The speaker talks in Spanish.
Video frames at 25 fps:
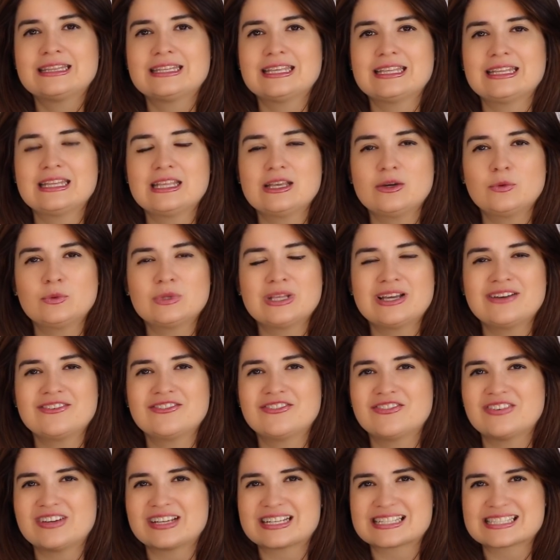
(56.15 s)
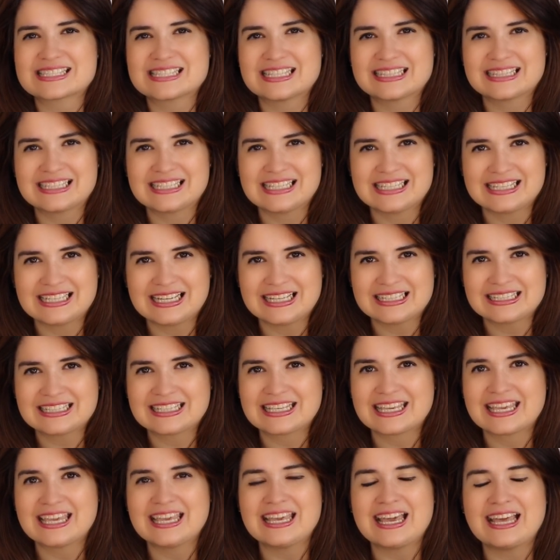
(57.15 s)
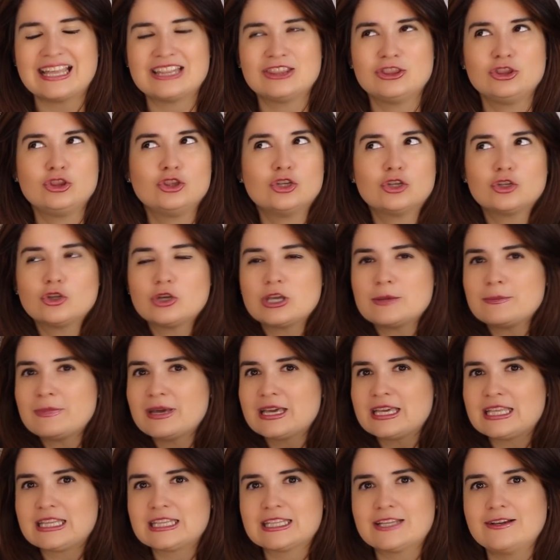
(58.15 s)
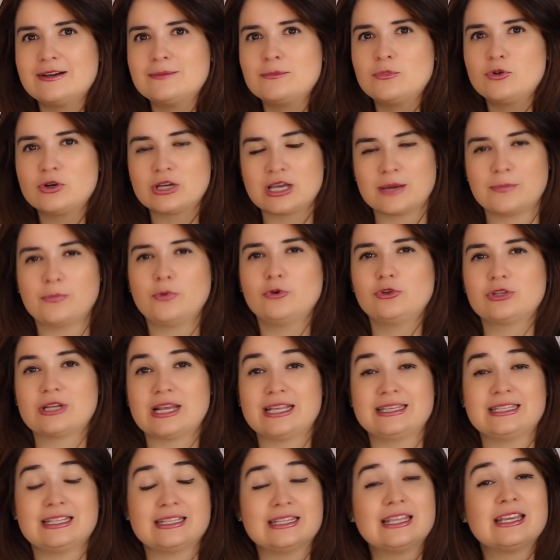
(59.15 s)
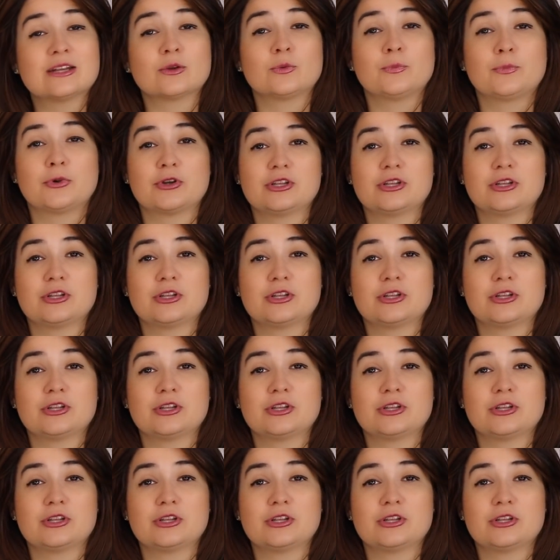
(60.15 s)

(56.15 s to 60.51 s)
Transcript: tiene una versatilidad que no nos imaginábamos que podría tener un